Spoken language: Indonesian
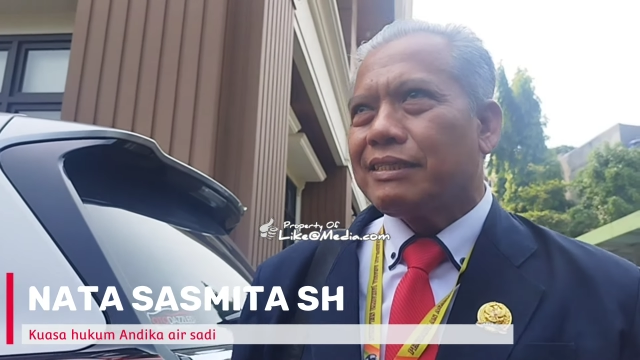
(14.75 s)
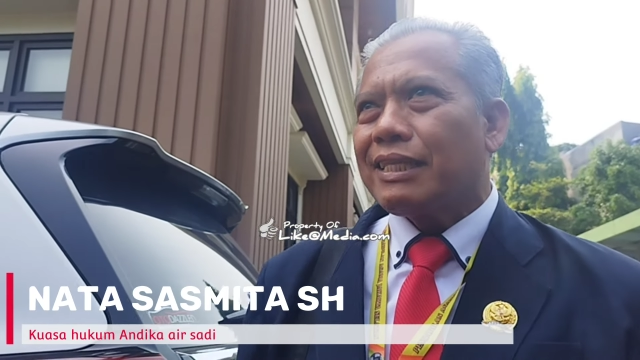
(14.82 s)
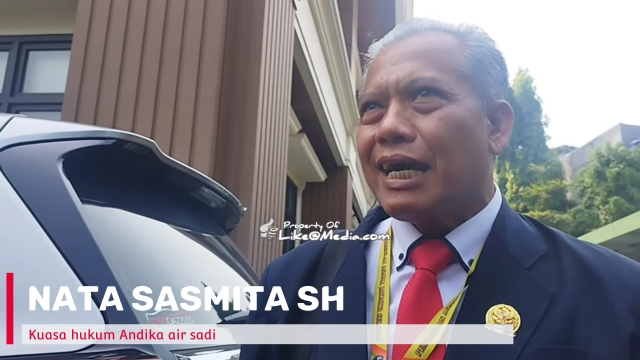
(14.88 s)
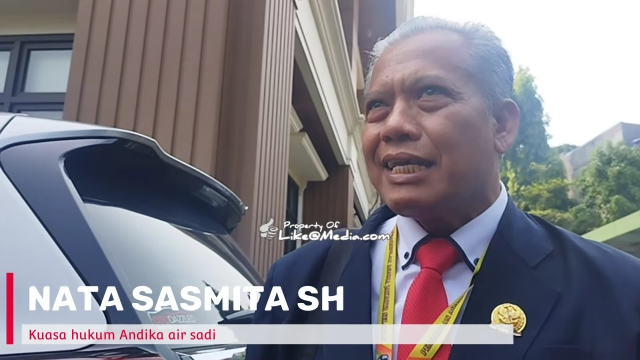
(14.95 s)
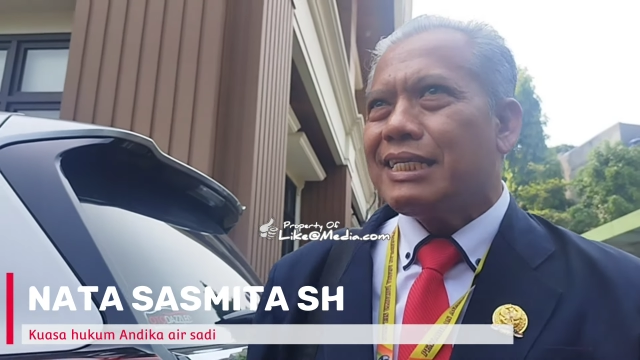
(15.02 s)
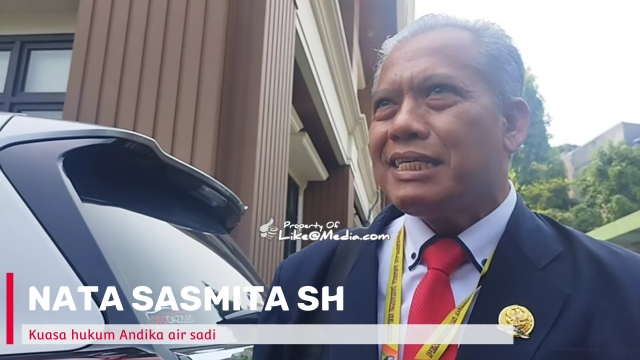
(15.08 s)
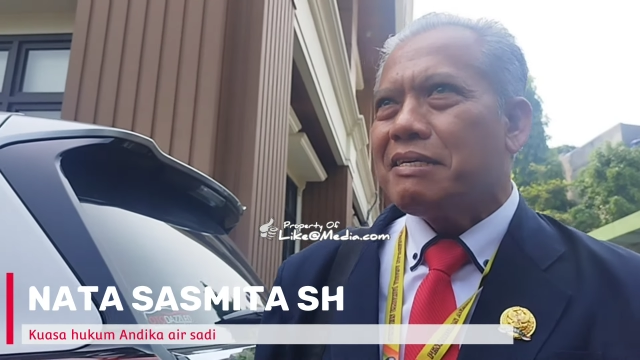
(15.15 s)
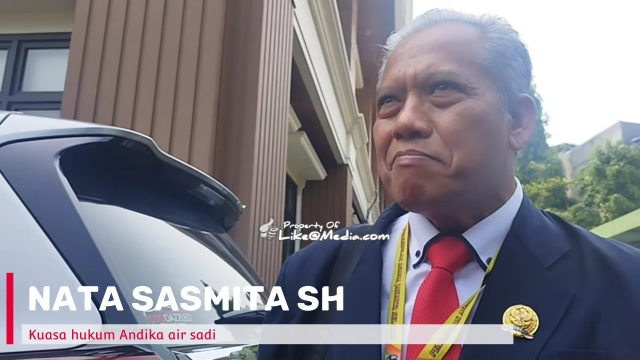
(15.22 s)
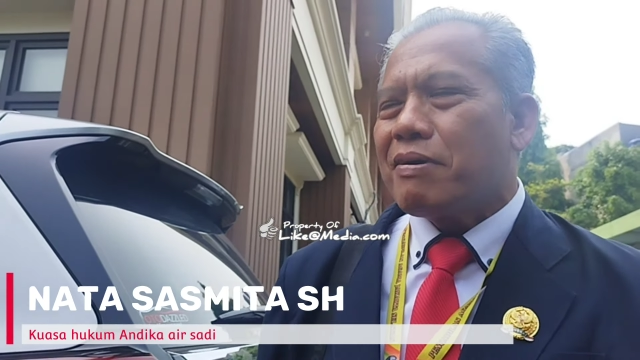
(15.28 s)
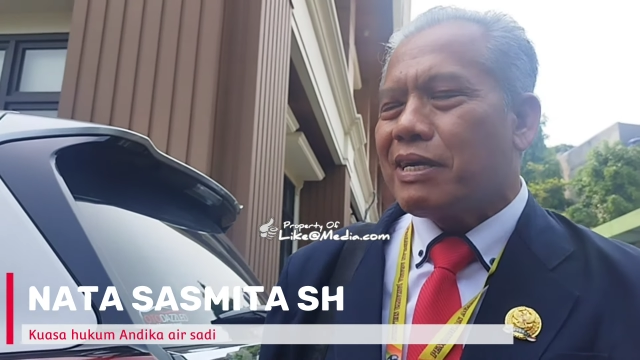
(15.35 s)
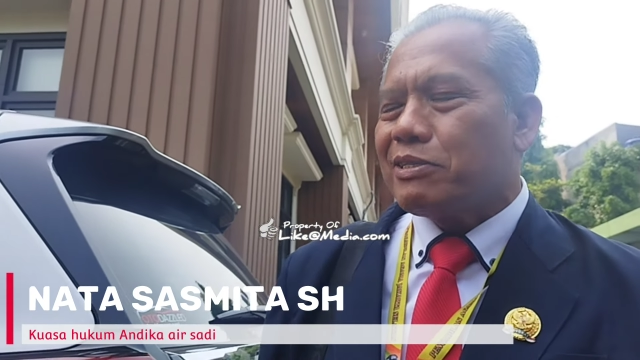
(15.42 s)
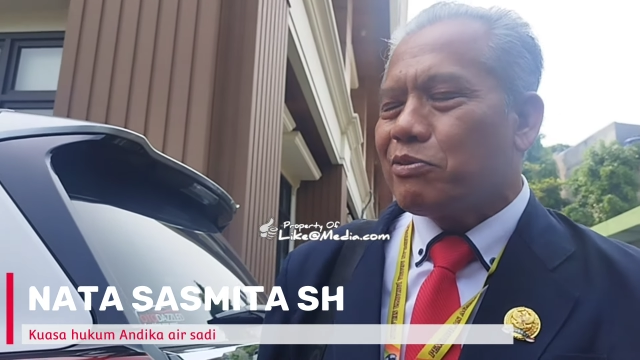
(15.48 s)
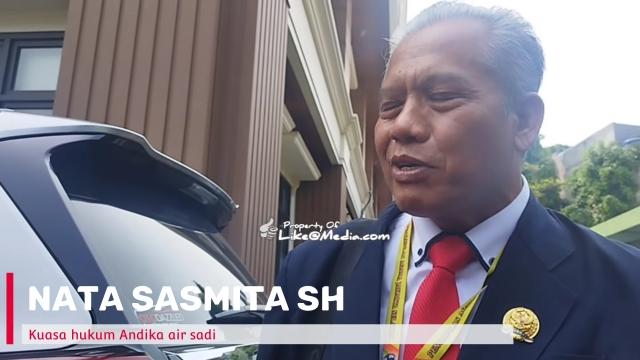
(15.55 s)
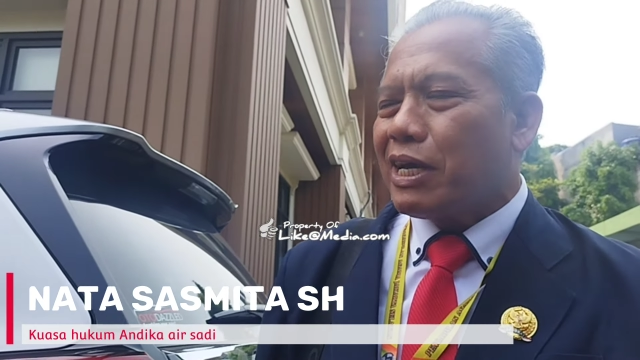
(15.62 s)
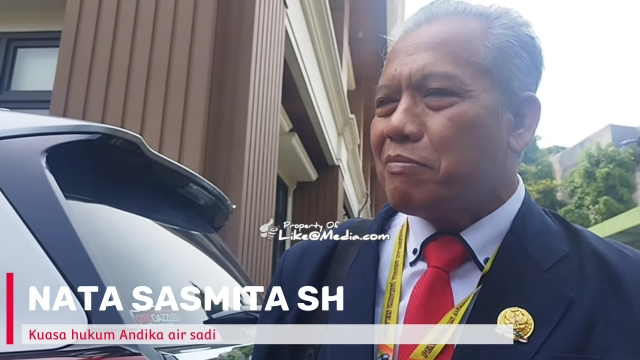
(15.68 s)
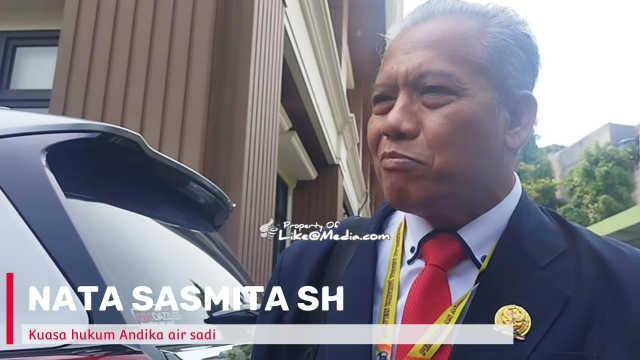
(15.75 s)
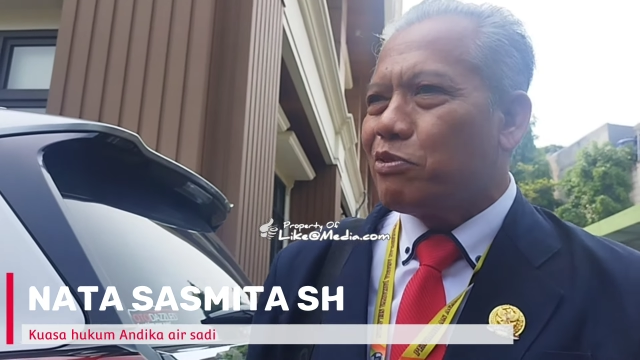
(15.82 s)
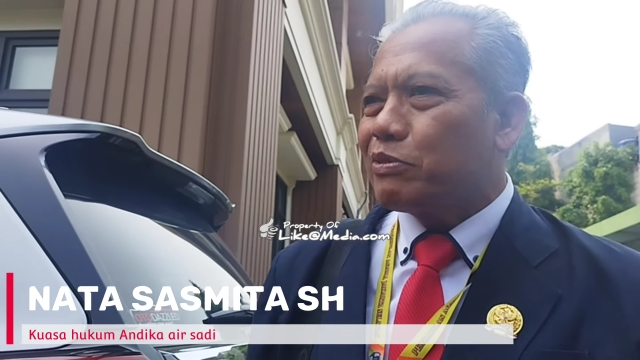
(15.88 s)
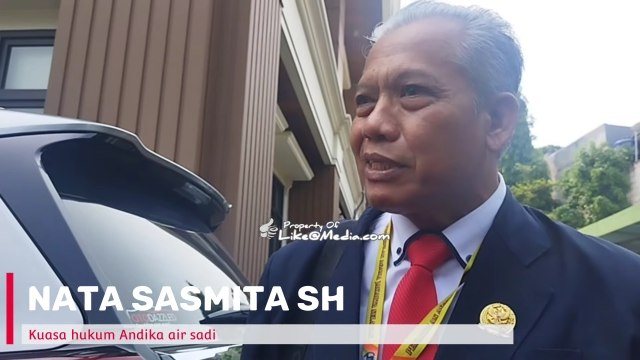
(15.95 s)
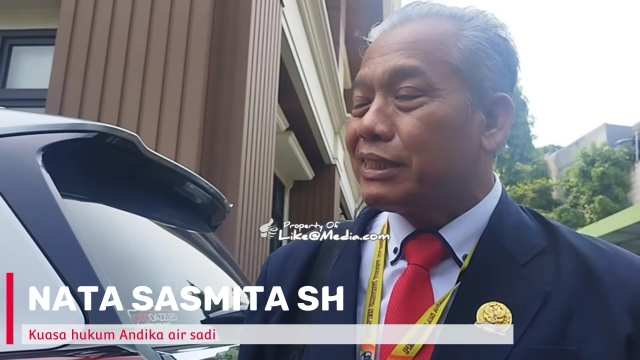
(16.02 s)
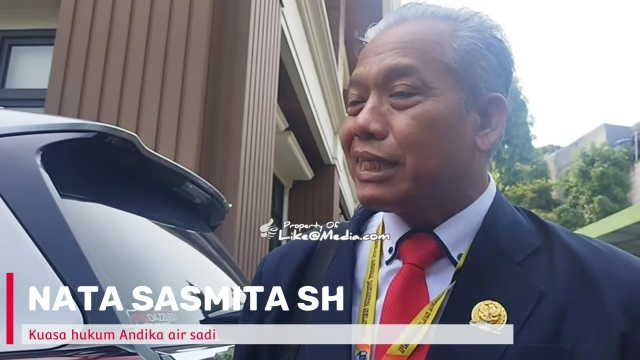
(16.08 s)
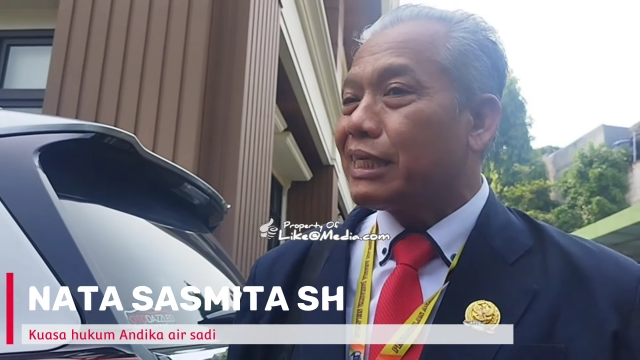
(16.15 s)
tadi mengajukan
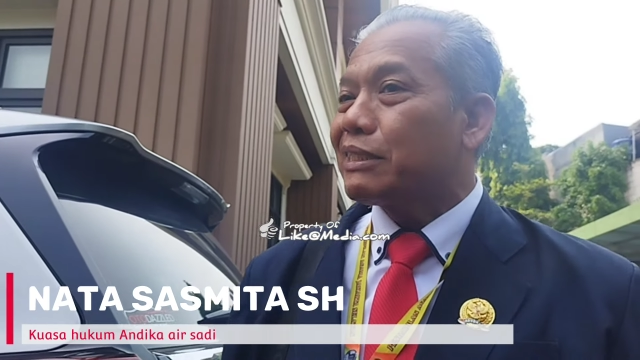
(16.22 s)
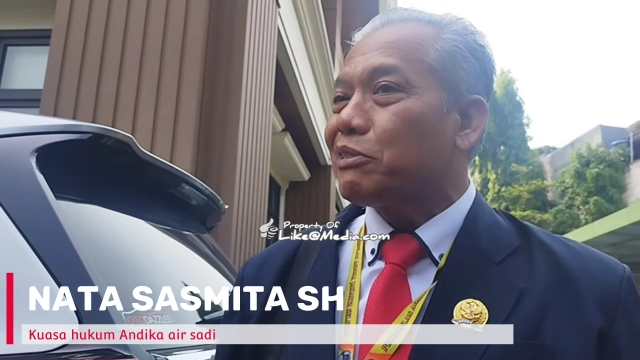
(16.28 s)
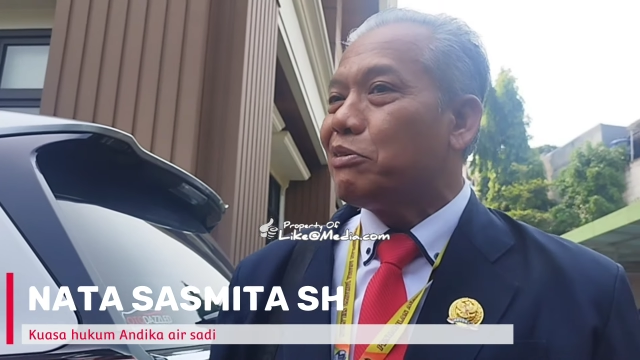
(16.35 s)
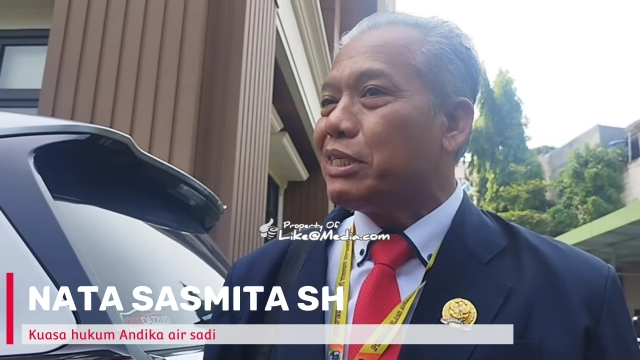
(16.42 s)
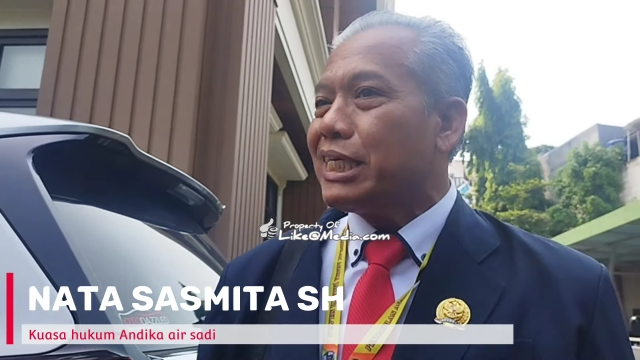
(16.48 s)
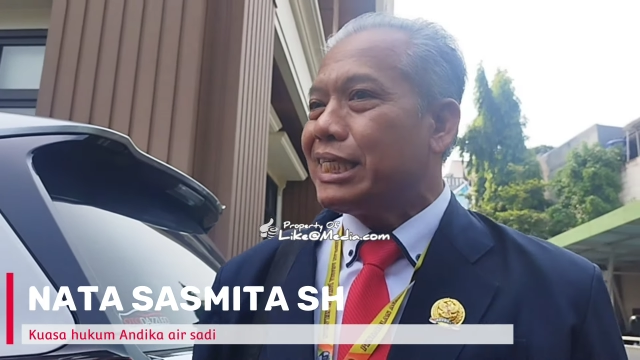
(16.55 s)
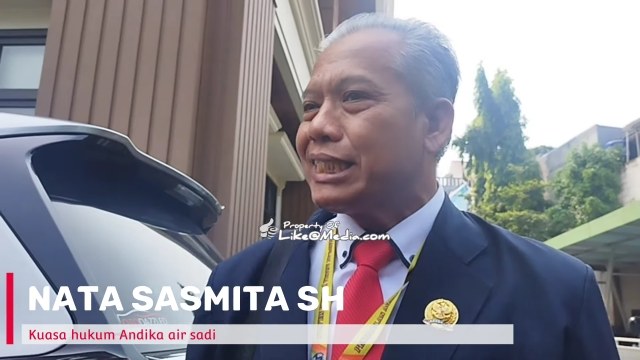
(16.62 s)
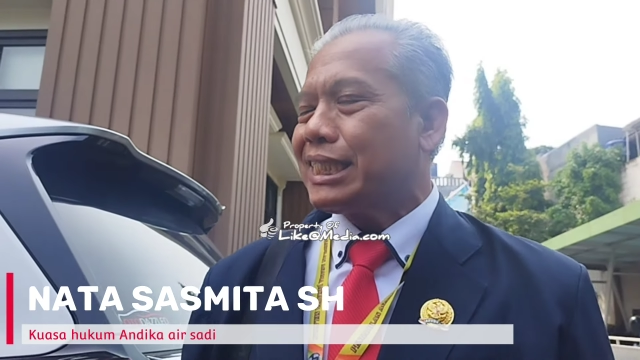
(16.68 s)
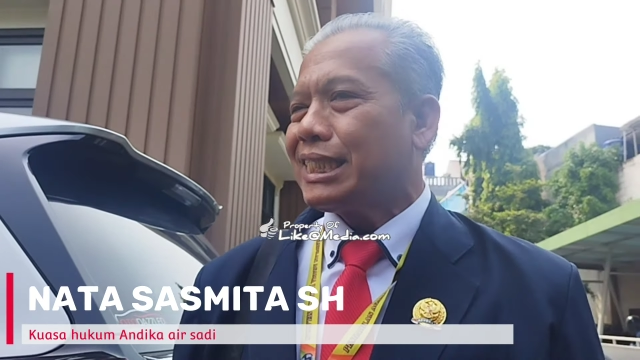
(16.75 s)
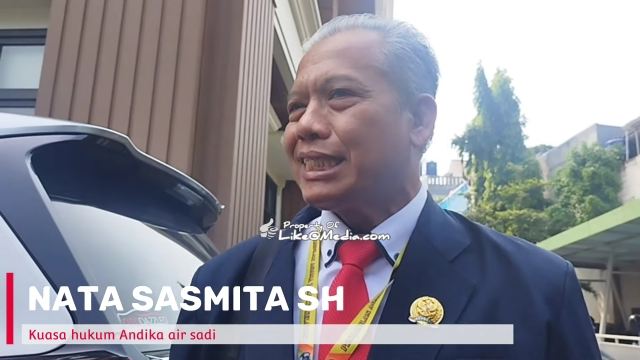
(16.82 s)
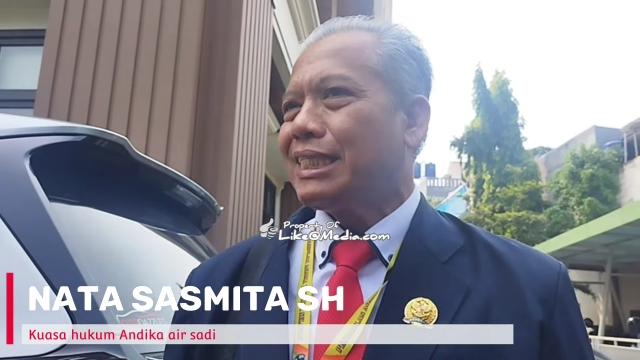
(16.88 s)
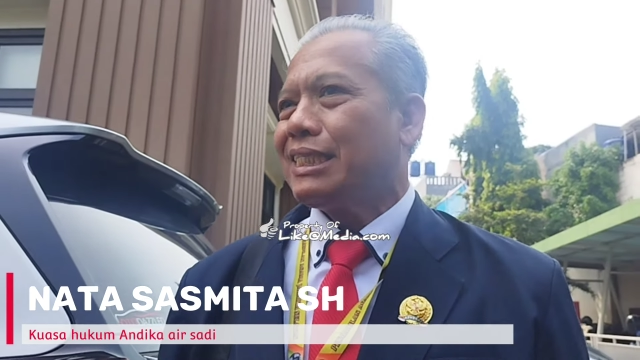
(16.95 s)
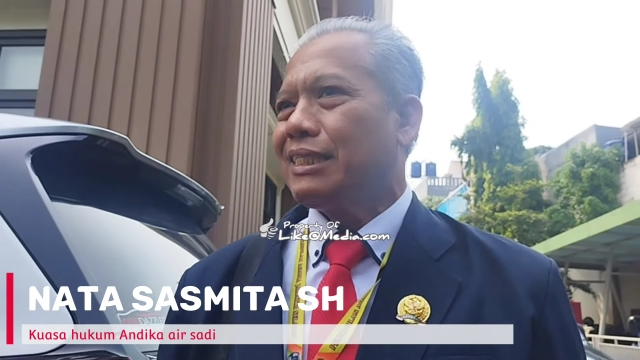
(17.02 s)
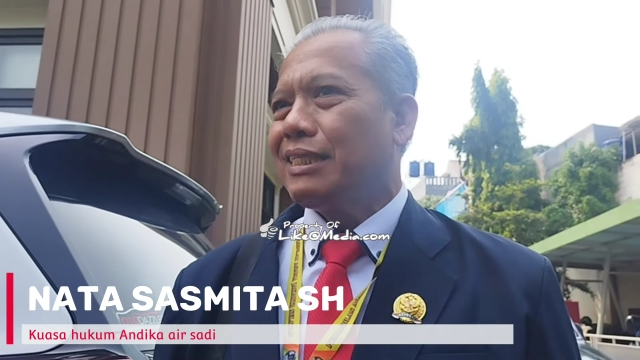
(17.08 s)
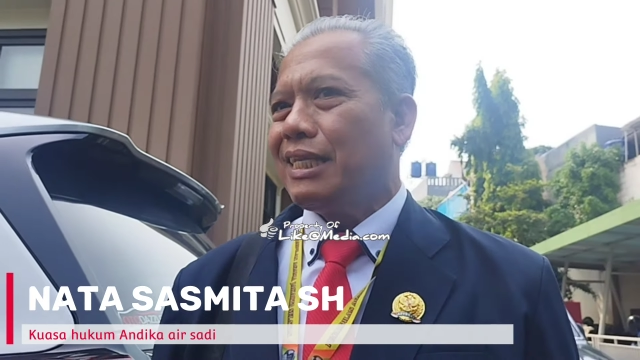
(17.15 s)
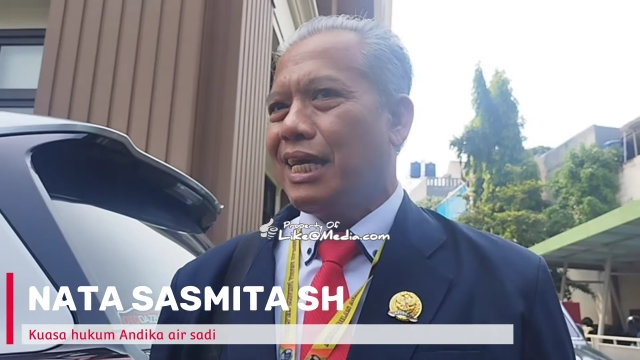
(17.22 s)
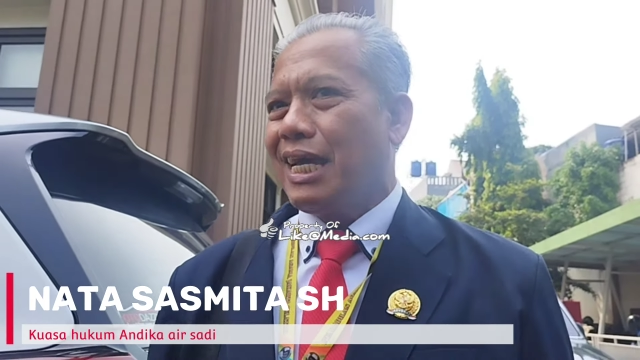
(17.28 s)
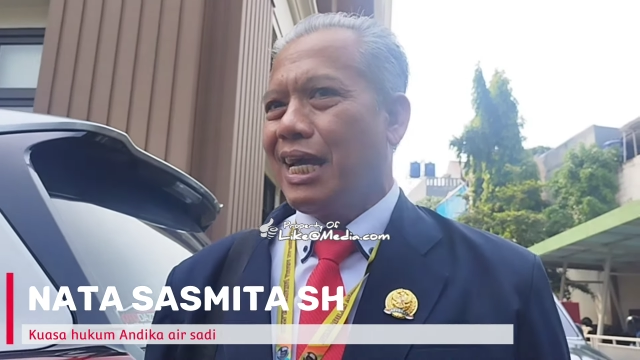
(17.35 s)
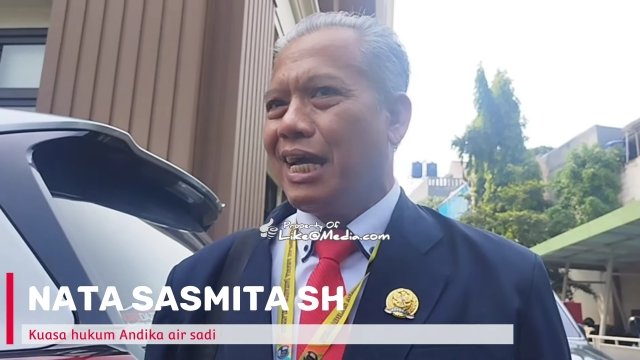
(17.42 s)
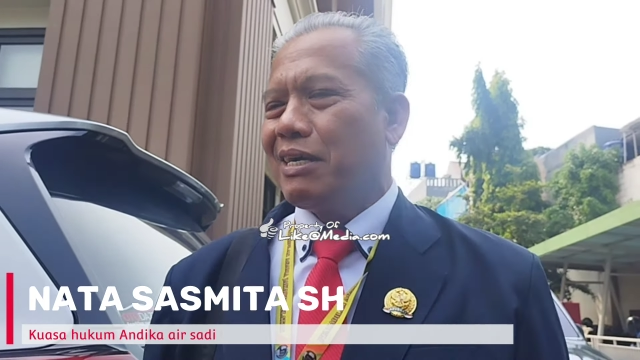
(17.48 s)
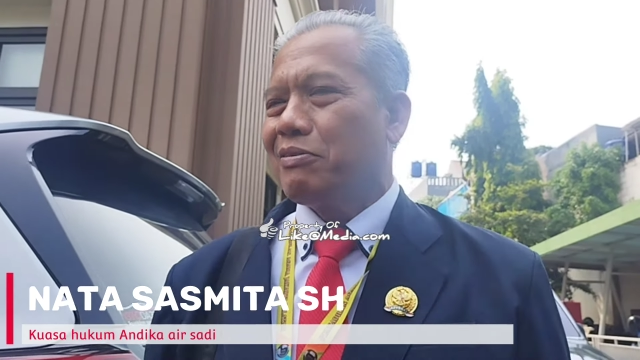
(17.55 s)
bukti tertulis nah,